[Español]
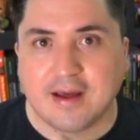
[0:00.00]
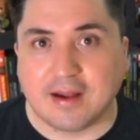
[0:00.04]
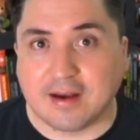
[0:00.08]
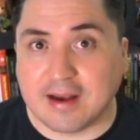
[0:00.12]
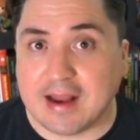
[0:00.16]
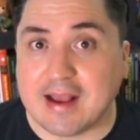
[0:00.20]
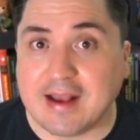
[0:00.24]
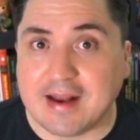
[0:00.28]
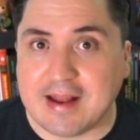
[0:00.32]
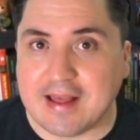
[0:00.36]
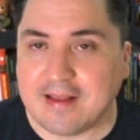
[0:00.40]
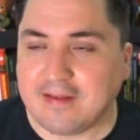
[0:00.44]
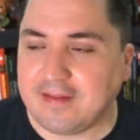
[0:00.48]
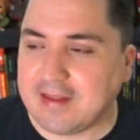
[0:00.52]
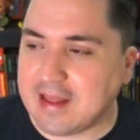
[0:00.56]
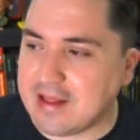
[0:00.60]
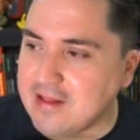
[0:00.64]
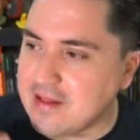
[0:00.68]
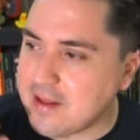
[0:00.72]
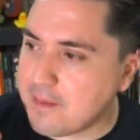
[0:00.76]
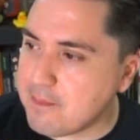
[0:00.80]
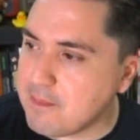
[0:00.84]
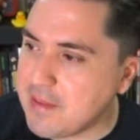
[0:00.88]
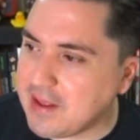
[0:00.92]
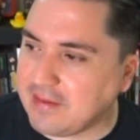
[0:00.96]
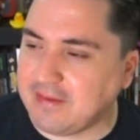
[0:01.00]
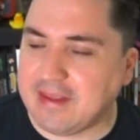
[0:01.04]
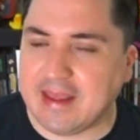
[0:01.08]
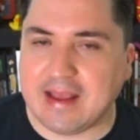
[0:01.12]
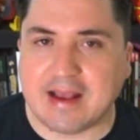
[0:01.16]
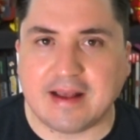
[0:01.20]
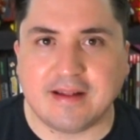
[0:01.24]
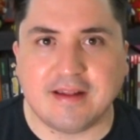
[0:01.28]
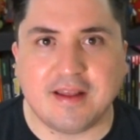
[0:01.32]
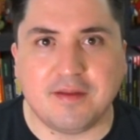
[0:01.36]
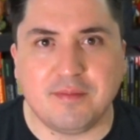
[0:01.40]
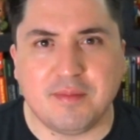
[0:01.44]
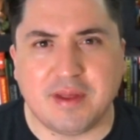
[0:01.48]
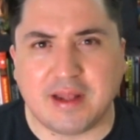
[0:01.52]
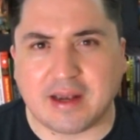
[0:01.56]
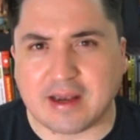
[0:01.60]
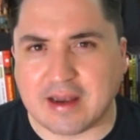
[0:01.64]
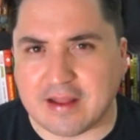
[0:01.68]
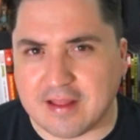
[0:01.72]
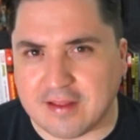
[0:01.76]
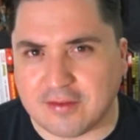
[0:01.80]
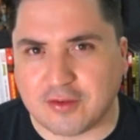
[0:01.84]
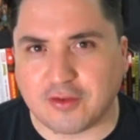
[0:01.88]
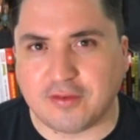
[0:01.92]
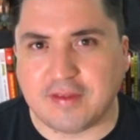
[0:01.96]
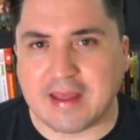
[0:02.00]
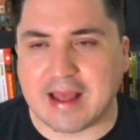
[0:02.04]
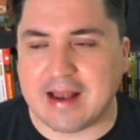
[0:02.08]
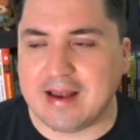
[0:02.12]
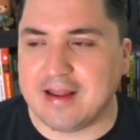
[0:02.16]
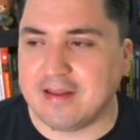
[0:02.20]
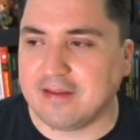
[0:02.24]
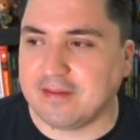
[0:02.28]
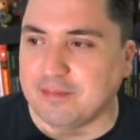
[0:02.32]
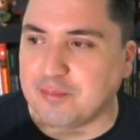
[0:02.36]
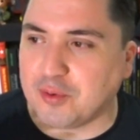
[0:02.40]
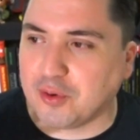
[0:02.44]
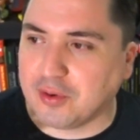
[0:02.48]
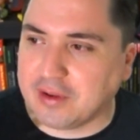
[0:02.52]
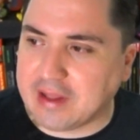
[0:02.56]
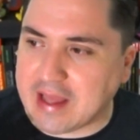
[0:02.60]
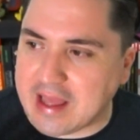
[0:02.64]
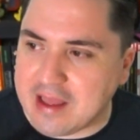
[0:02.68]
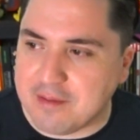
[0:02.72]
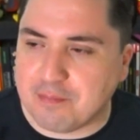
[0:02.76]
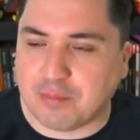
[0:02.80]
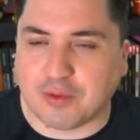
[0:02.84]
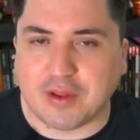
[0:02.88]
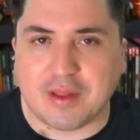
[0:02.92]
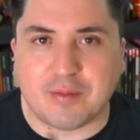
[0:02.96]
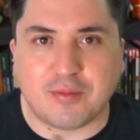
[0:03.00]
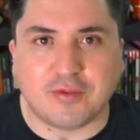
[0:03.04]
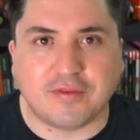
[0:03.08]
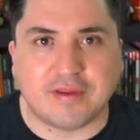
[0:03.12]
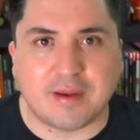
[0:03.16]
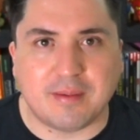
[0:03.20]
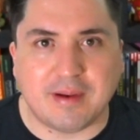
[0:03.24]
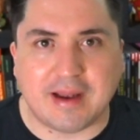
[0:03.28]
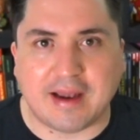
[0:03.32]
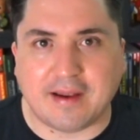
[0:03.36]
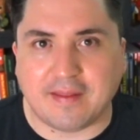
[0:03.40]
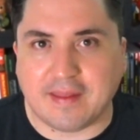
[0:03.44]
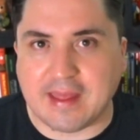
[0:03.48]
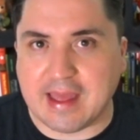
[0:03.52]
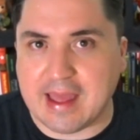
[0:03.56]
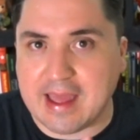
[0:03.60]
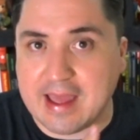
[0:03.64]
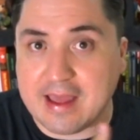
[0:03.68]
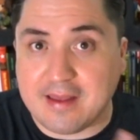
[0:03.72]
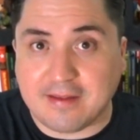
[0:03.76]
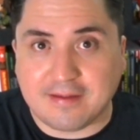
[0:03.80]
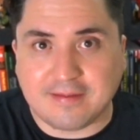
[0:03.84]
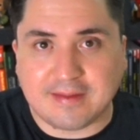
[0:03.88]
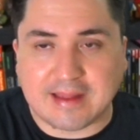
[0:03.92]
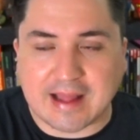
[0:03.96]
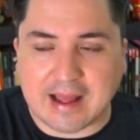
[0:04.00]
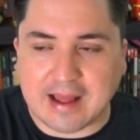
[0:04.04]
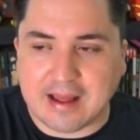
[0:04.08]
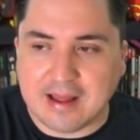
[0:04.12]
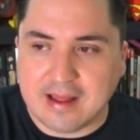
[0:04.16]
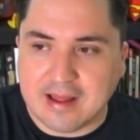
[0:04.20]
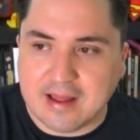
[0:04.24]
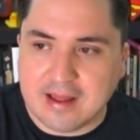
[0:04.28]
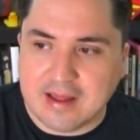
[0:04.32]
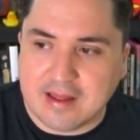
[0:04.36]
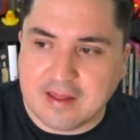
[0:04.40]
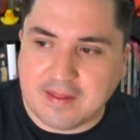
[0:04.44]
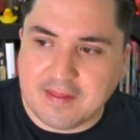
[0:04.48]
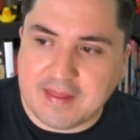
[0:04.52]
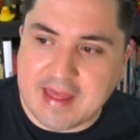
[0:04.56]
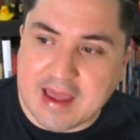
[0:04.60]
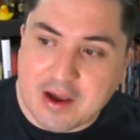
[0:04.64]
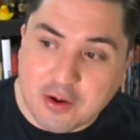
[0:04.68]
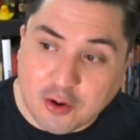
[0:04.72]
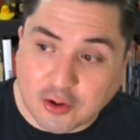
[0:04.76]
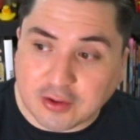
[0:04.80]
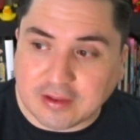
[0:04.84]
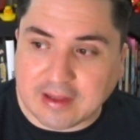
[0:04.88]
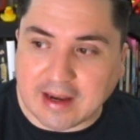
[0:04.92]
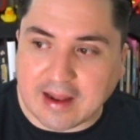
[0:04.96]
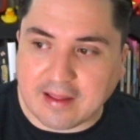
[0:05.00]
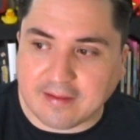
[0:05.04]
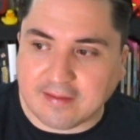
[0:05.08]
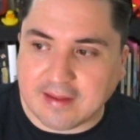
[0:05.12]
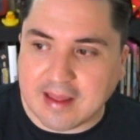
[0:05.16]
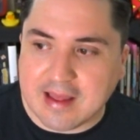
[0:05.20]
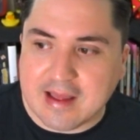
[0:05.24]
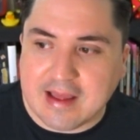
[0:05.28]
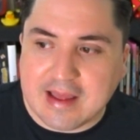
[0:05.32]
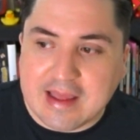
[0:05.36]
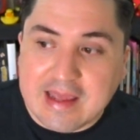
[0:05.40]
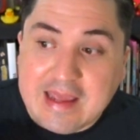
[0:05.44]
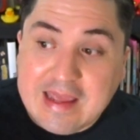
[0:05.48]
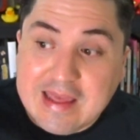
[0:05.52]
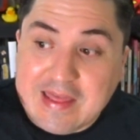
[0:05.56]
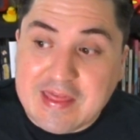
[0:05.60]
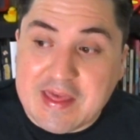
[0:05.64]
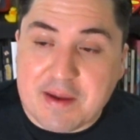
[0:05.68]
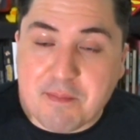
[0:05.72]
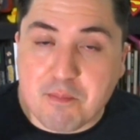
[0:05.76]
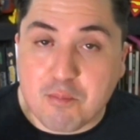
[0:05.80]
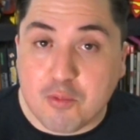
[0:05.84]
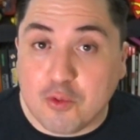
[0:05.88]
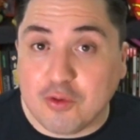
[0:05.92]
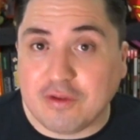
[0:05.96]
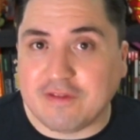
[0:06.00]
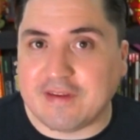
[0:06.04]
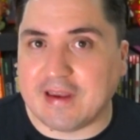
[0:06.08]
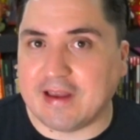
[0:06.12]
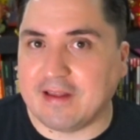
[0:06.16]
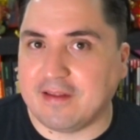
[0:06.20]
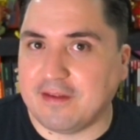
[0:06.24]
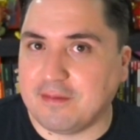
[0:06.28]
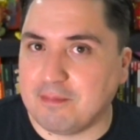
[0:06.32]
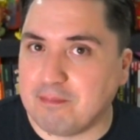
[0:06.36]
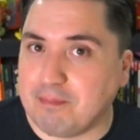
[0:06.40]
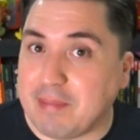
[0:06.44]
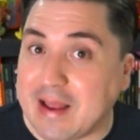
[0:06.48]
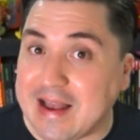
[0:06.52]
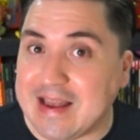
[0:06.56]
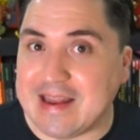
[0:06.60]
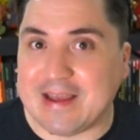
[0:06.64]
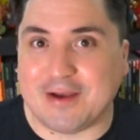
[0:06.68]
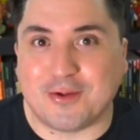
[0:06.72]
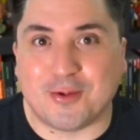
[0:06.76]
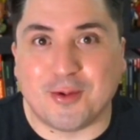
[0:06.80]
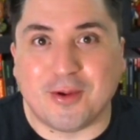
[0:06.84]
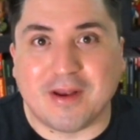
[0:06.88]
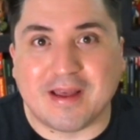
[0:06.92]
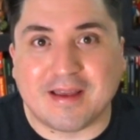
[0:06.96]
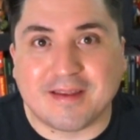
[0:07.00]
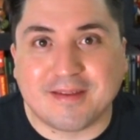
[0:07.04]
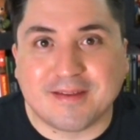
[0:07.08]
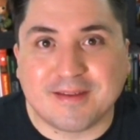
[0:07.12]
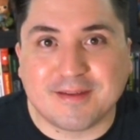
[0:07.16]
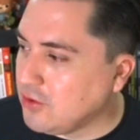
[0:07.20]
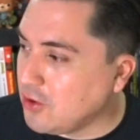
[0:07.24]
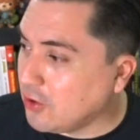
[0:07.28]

regresen, me sigan en mis redes sociales porque ahí podemos hablar de esta, de otras y de muchas películas.